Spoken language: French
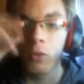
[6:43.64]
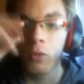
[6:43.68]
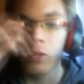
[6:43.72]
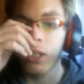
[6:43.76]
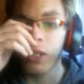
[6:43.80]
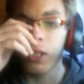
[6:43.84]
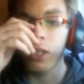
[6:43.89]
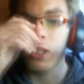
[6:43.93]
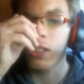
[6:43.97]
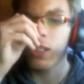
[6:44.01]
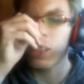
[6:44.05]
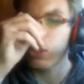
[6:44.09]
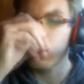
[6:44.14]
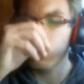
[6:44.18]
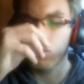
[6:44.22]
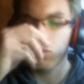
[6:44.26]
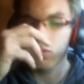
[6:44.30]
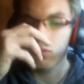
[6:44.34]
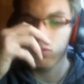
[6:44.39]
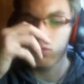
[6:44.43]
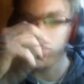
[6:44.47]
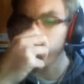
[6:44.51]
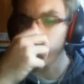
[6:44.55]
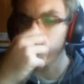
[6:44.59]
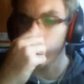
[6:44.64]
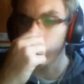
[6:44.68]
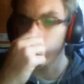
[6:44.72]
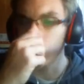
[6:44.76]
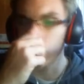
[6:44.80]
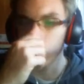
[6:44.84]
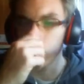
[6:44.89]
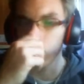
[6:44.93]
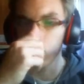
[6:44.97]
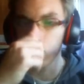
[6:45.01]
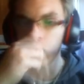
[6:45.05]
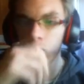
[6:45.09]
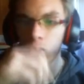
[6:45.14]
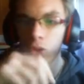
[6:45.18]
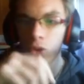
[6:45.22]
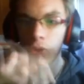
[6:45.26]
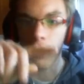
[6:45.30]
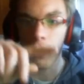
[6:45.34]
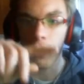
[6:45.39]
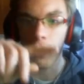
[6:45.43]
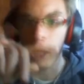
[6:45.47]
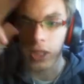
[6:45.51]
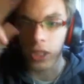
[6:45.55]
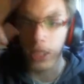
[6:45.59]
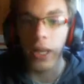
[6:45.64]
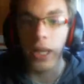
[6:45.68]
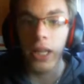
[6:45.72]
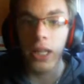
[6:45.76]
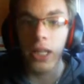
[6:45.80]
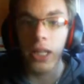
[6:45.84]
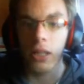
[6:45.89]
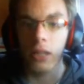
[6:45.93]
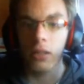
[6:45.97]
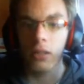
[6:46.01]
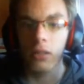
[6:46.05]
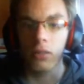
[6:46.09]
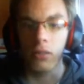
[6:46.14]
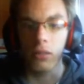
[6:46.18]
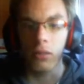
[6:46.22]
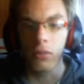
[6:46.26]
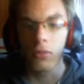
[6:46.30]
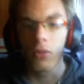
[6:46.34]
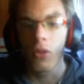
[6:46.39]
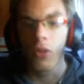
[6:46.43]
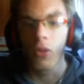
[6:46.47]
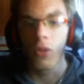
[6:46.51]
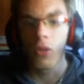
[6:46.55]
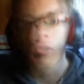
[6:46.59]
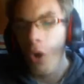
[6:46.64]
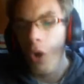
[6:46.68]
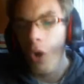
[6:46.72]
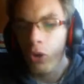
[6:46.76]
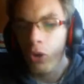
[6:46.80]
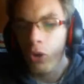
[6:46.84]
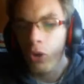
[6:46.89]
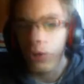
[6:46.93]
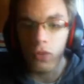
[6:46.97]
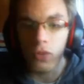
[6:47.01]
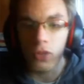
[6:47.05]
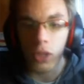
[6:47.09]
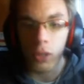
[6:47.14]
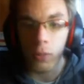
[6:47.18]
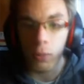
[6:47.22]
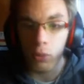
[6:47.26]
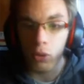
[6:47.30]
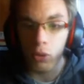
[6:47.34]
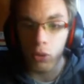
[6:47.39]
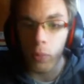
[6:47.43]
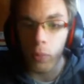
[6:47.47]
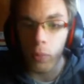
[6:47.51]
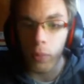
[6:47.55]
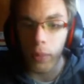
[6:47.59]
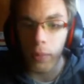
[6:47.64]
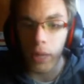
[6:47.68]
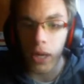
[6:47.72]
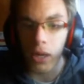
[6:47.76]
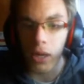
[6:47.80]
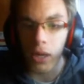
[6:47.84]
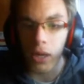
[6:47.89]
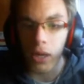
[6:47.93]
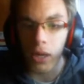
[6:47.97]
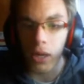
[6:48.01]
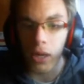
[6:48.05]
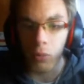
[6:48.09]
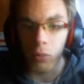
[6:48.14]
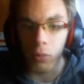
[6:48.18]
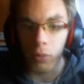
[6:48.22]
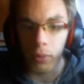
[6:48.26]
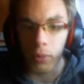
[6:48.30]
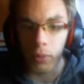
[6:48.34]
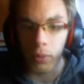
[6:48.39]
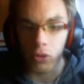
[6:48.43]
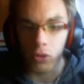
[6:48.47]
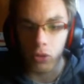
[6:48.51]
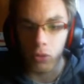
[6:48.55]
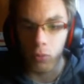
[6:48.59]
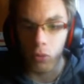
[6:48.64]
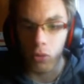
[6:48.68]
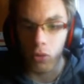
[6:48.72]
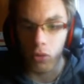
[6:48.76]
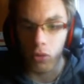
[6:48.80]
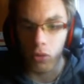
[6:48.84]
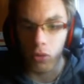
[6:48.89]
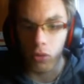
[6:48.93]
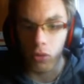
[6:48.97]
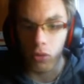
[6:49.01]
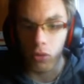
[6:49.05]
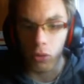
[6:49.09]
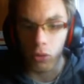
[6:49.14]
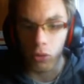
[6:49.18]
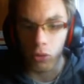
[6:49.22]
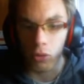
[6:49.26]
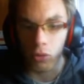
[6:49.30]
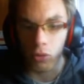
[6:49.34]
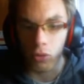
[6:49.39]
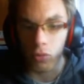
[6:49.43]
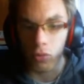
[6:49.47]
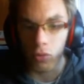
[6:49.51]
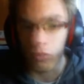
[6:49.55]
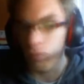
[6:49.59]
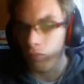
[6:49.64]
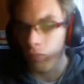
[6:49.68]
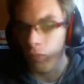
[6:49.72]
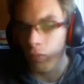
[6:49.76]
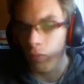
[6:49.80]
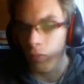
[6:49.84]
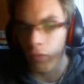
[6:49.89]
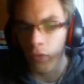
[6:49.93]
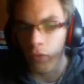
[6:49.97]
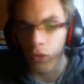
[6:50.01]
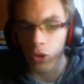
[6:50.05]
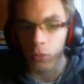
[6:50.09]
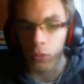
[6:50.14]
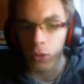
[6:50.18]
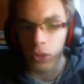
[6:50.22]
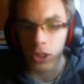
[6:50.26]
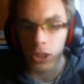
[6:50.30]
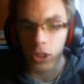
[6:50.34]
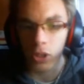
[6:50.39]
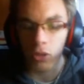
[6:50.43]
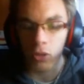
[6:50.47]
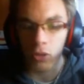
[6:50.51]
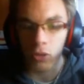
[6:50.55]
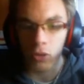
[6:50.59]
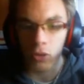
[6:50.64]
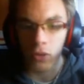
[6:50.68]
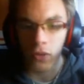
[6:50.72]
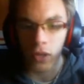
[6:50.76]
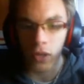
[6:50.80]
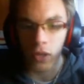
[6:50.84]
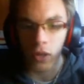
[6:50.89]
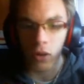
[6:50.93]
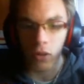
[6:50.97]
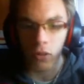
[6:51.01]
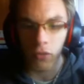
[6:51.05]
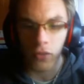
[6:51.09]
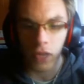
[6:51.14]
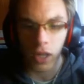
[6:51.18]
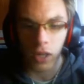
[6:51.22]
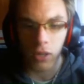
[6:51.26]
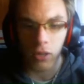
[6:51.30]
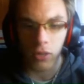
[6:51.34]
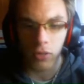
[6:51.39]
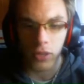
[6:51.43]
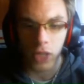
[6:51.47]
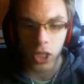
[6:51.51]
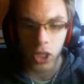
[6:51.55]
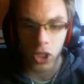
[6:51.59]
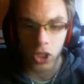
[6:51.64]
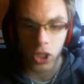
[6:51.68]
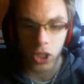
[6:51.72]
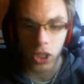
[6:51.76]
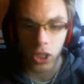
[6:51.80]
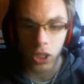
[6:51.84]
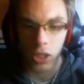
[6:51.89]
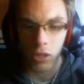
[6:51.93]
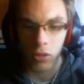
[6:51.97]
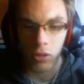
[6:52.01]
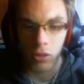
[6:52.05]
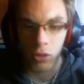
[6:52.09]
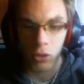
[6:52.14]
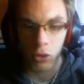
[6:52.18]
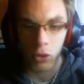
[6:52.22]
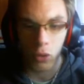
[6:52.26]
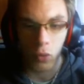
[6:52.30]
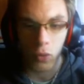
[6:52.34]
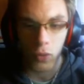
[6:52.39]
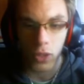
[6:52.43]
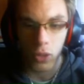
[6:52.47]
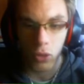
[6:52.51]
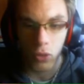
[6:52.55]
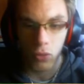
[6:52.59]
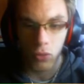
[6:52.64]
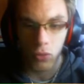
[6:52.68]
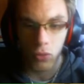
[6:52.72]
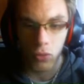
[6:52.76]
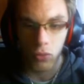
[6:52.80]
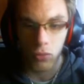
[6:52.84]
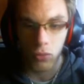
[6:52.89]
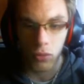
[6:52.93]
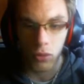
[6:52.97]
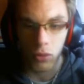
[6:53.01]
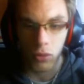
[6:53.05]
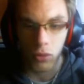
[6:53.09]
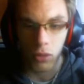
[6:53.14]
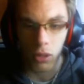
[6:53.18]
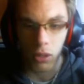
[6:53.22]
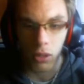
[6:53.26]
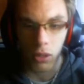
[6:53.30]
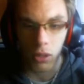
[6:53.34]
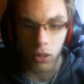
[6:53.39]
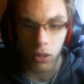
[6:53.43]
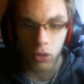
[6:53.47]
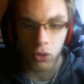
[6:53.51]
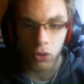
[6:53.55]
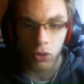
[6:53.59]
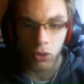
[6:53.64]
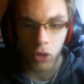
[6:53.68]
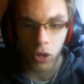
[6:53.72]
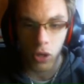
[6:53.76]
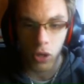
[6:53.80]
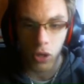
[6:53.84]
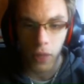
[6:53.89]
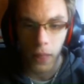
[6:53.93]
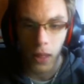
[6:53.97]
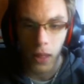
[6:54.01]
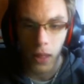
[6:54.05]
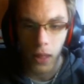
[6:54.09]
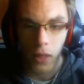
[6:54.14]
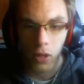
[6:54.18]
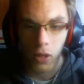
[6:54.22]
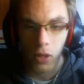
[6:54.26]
une présentation euh, du, jeu en remake. Hein, euh. je trouve ça plutôt pas mal, hein, moi personnellement. Euh. franchement, si on devrait en refaire un en HD sur Wii U ou un truc du genre,